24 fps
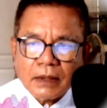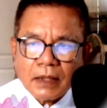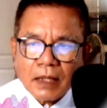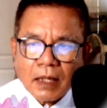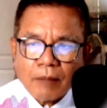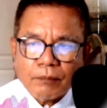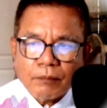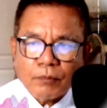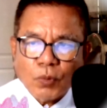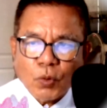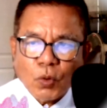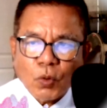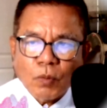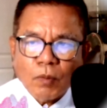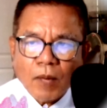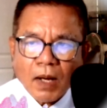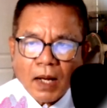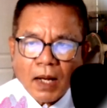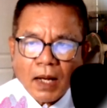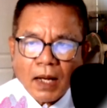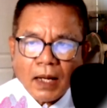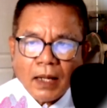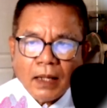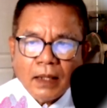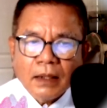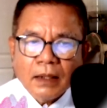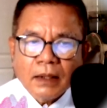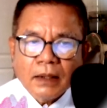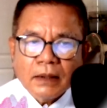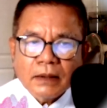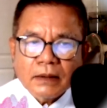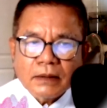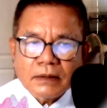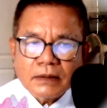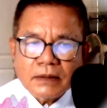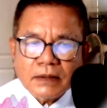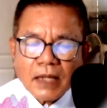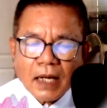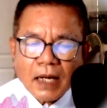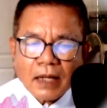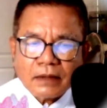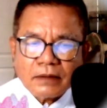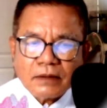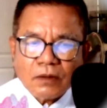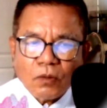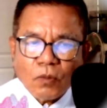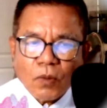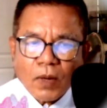กลับลงมาจาก
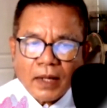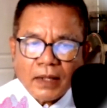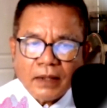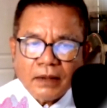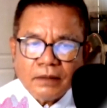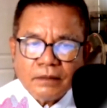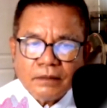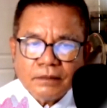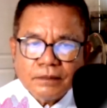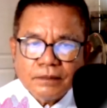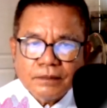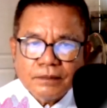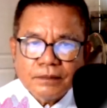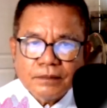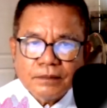สวรรค์